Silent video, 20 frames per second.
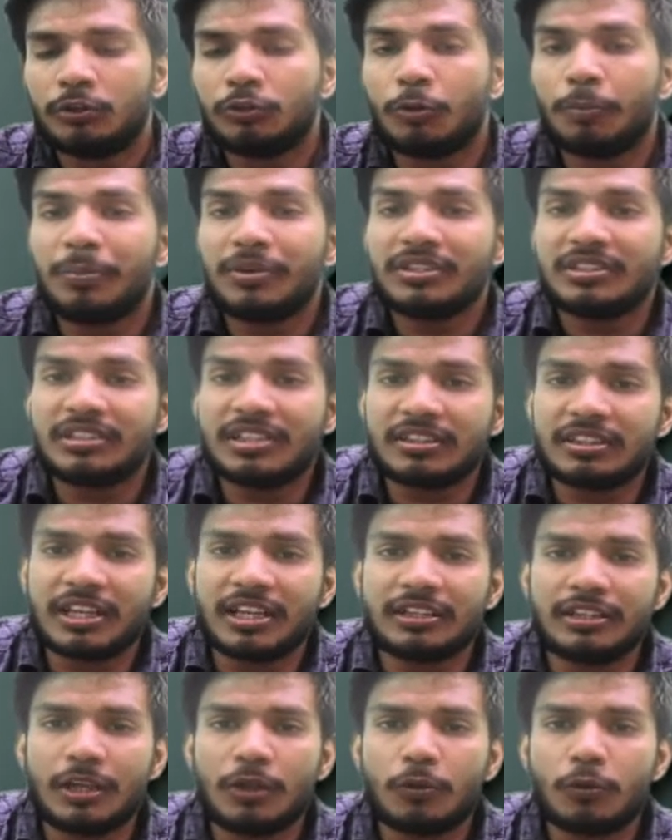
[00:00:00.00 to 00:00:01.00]
तो बिजनेस
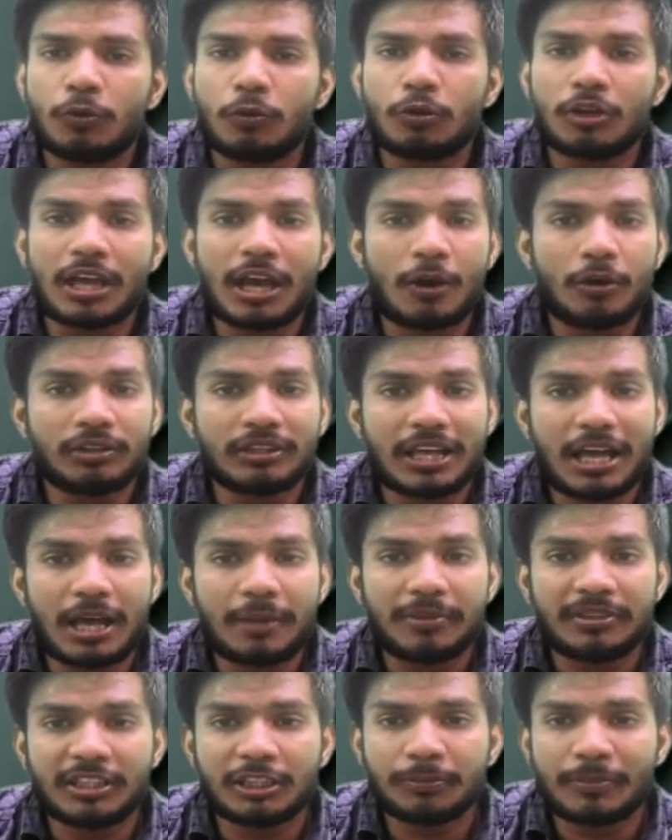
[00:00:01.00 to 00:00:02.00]
के अंदर लोगों को क्या होता
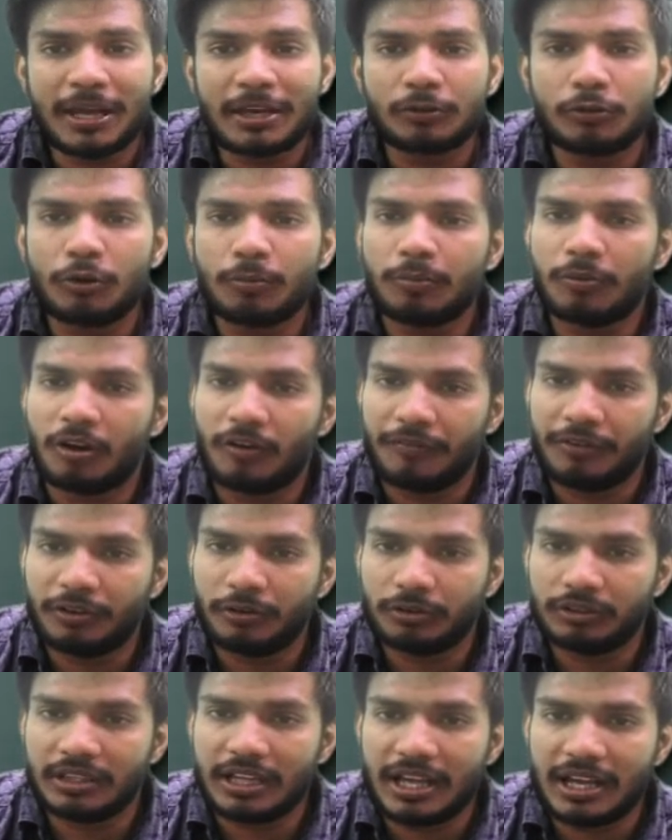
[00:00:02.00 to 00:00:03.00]
है बिजनेसमैन को
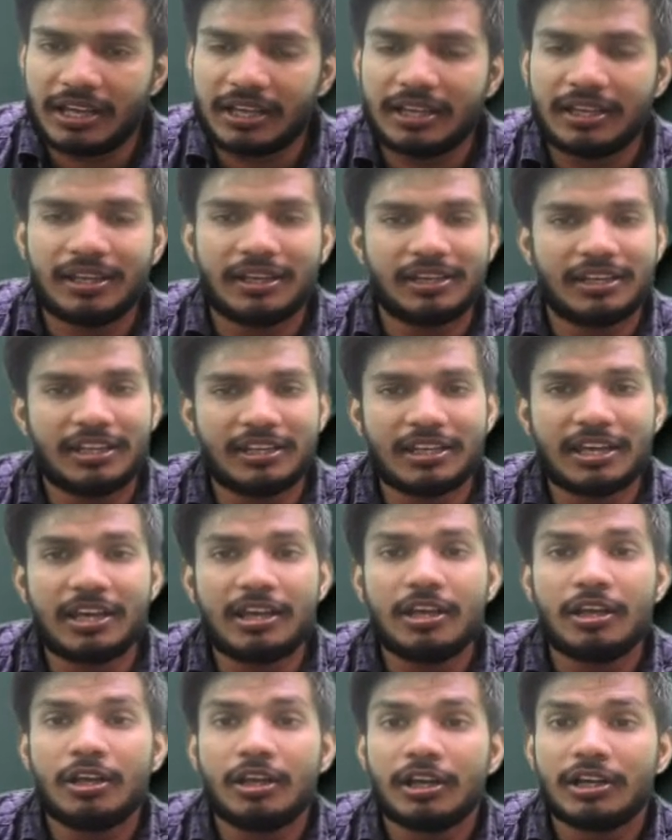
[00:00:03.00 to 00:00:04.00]
प्रॉफिट होता है ठीक
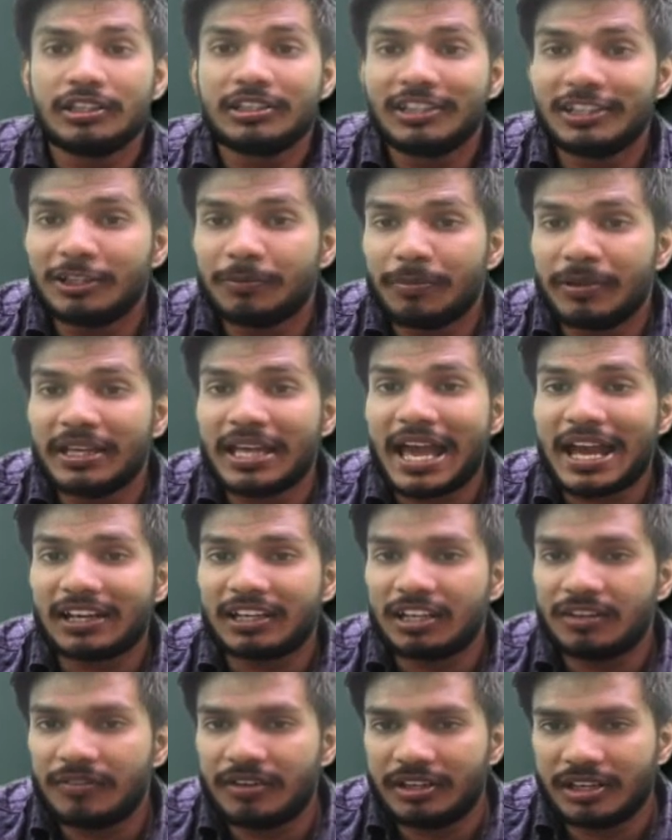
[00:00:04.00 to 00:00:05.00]
है जिस भी
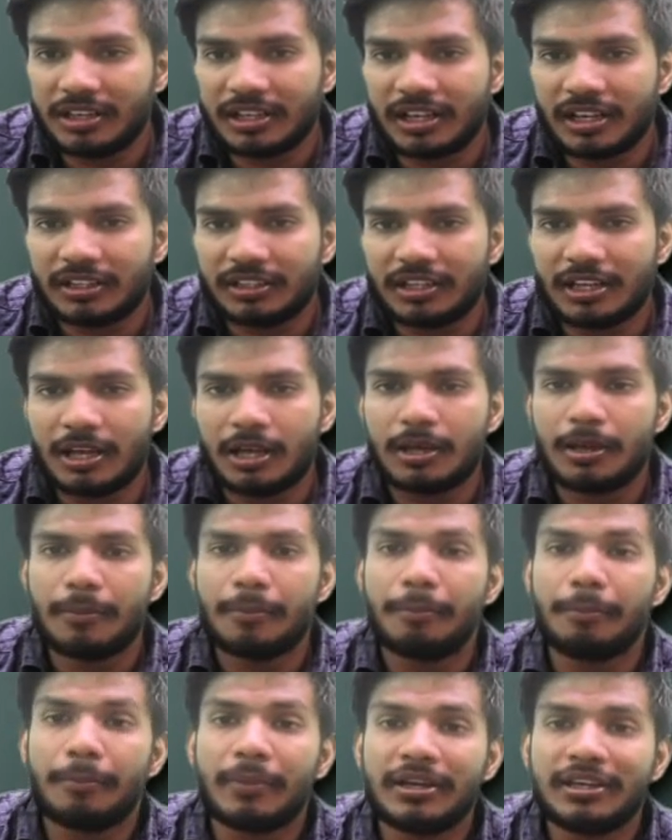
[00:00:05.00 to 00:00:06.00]
एक्टिविटी के अंदर
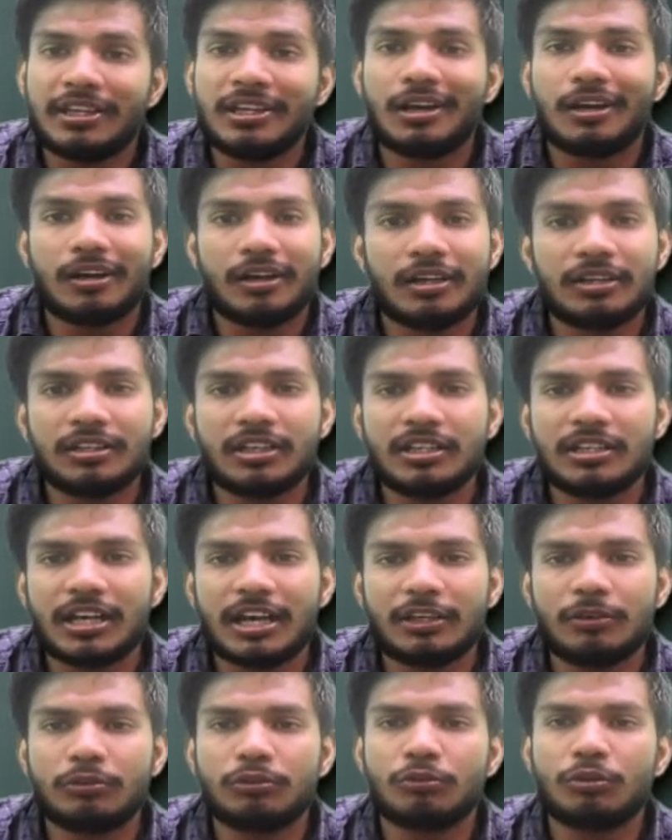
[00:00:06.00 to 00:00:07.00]
मनी अर्न की
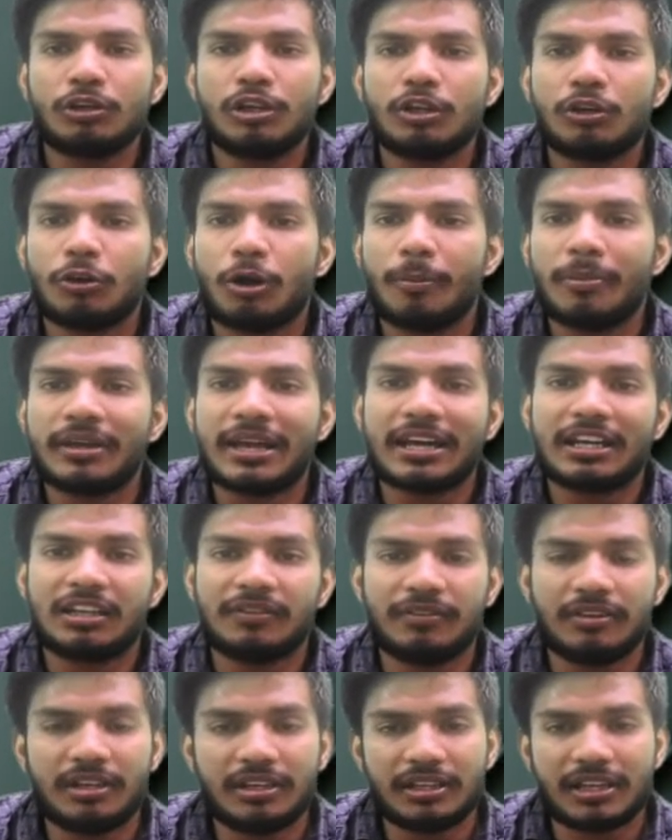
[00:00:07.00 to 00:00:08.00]
जा रही है उसको इकोनॉमिक
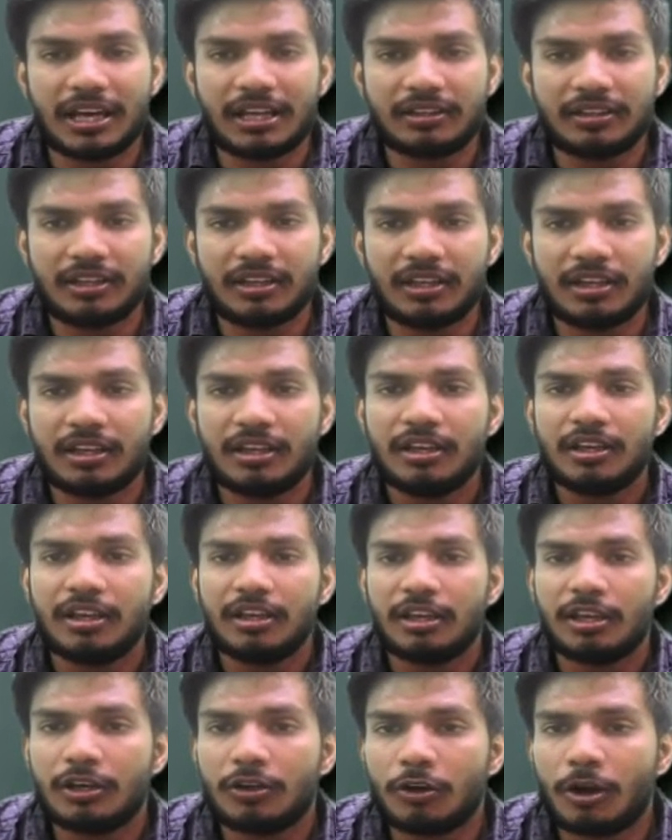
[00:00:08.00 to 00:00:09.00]
एक्टिविटी कहते हैं
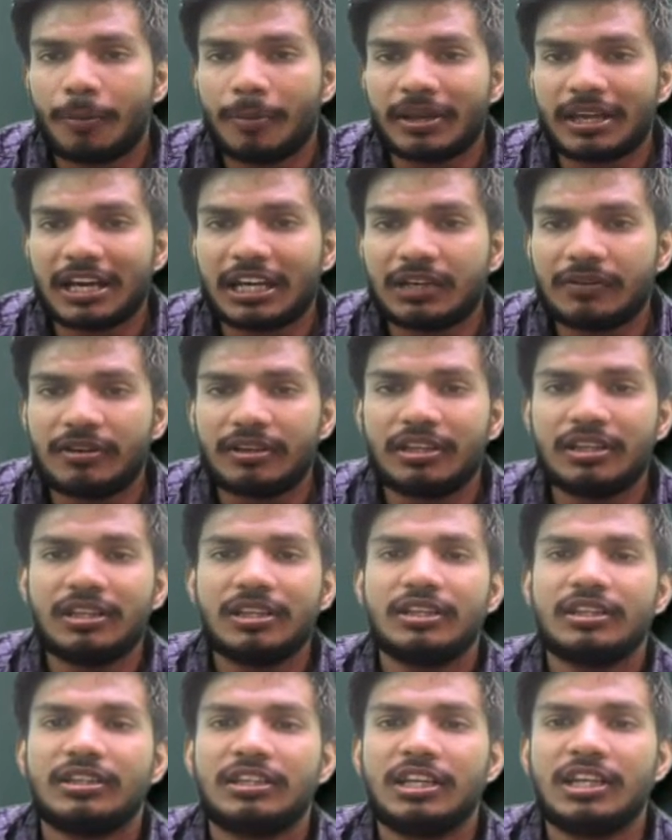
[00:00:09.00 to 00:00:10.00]
इकोनॉमिक एक्टिविटी
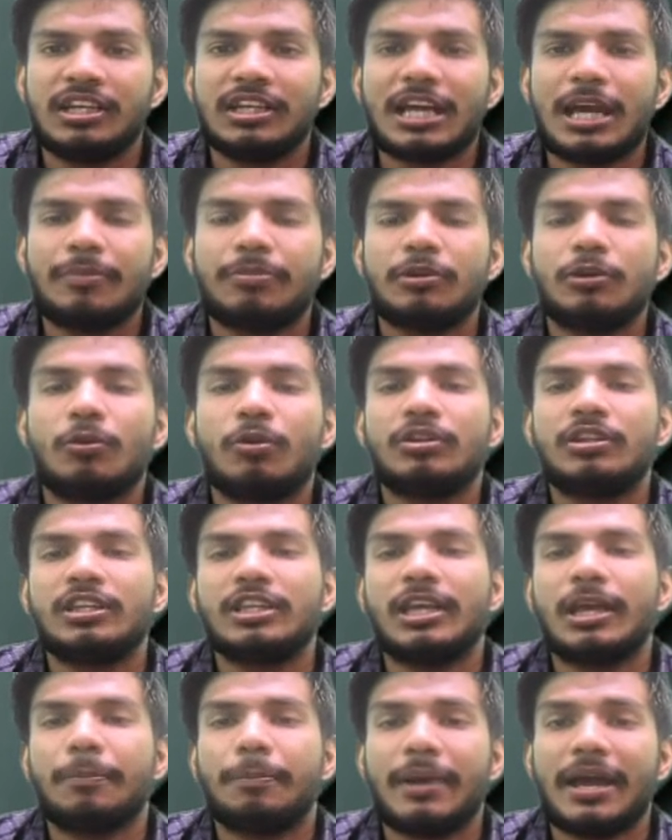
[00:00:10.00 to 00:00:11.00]
तीन टाइप की
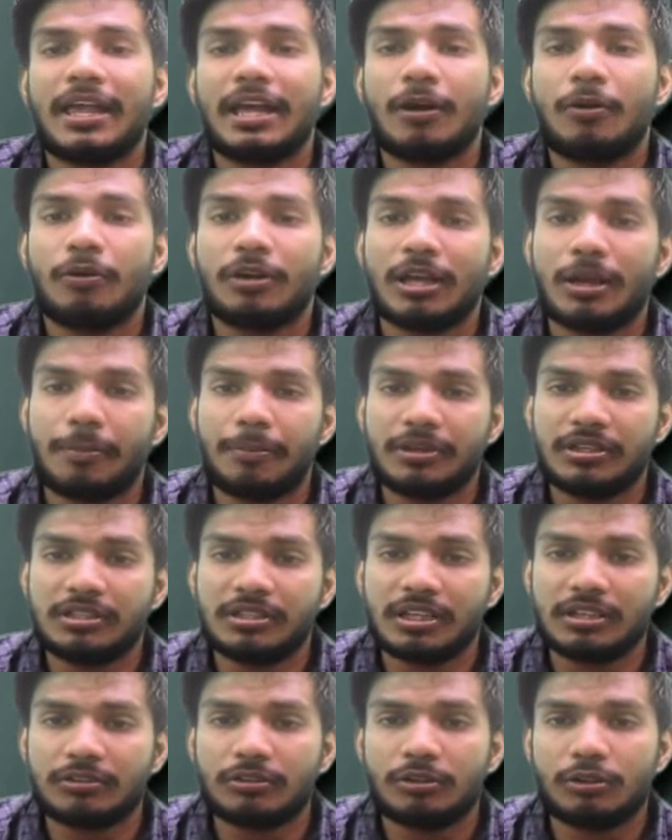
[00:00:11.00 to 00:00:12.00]
होती है पहला हो गया
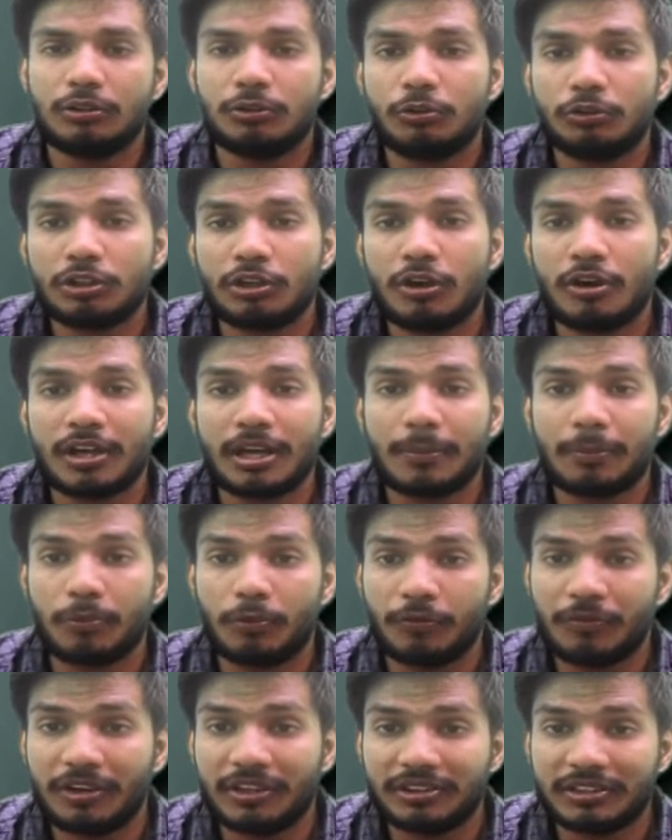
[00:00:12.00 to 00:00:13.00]
बिजनेस दूसरा हो गया
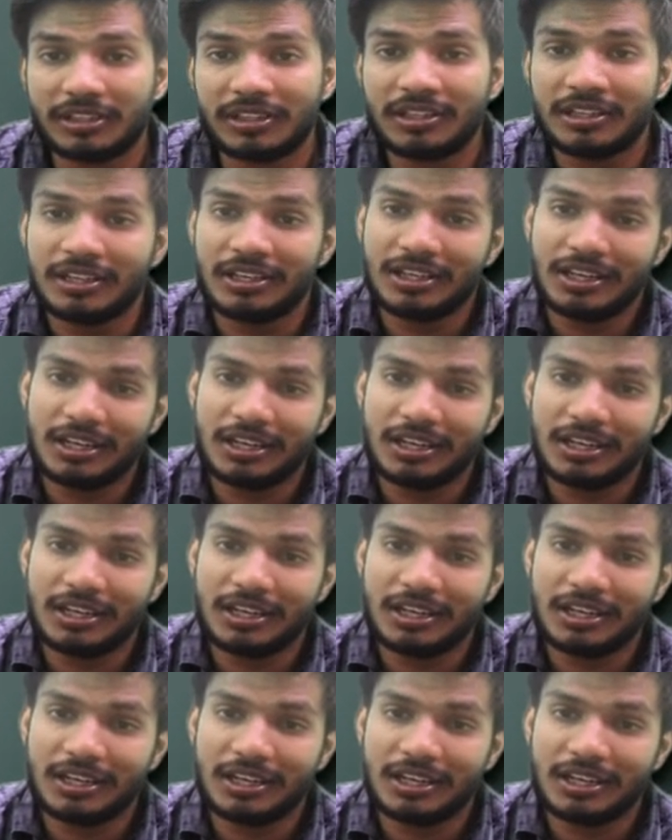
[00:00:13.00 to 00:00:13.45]
प्रोफेशन